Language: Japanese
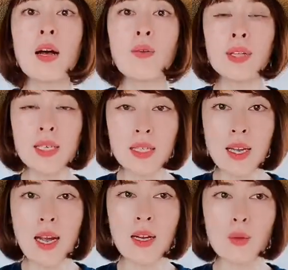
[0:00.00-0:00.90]
私
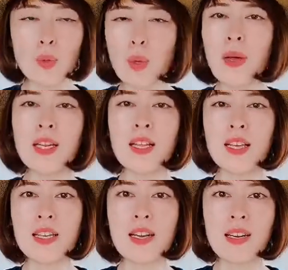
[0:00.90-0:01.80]
が言葉にで
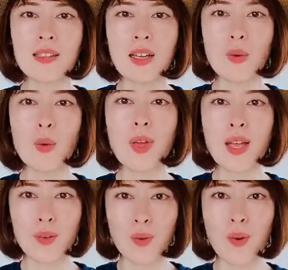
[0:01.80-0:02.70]
きなかった表
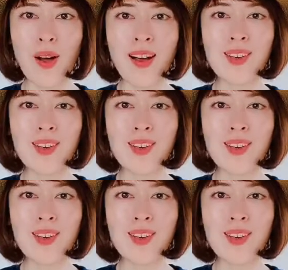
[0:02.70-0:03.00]
現を